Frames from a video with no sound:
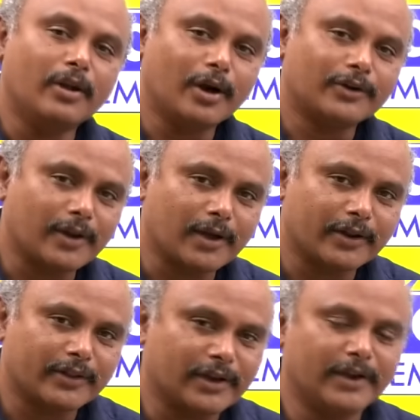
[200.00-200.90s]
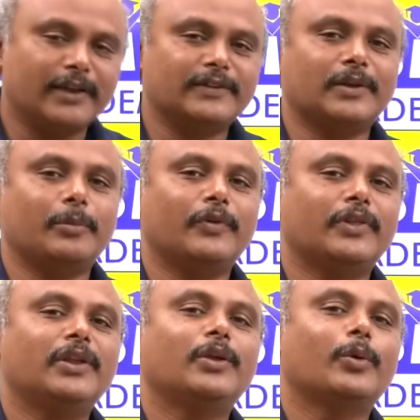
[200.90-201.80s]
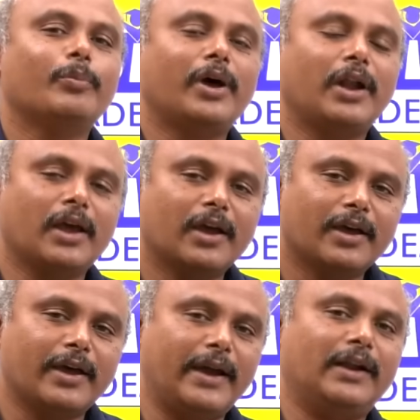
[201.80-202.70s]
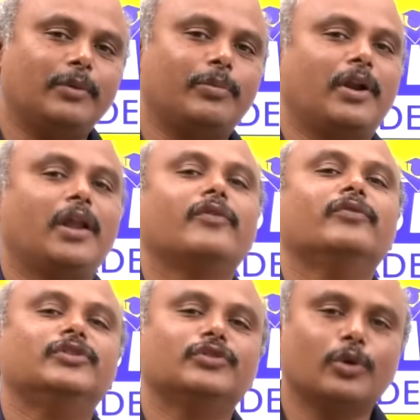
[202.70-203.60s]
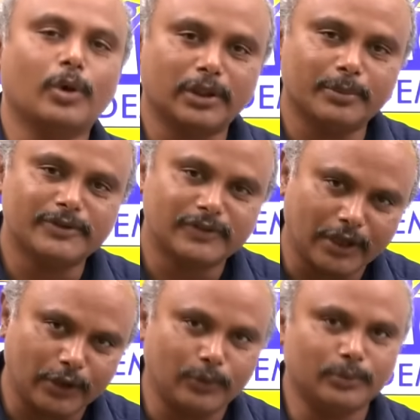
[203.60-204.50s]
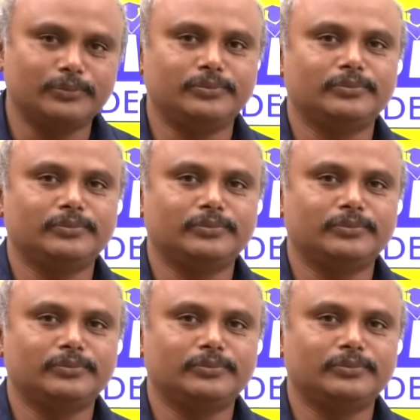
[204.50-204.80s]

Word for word: டாக்டர் ஆகிறதுக்கு நீட் எக்ஸாமை வந்து ரொம்ப அழகாக ஹேண்டில் பண்ணலாம் விஷிங் யூ ஆல் தி பெஸ்ட் தேங்க்யூ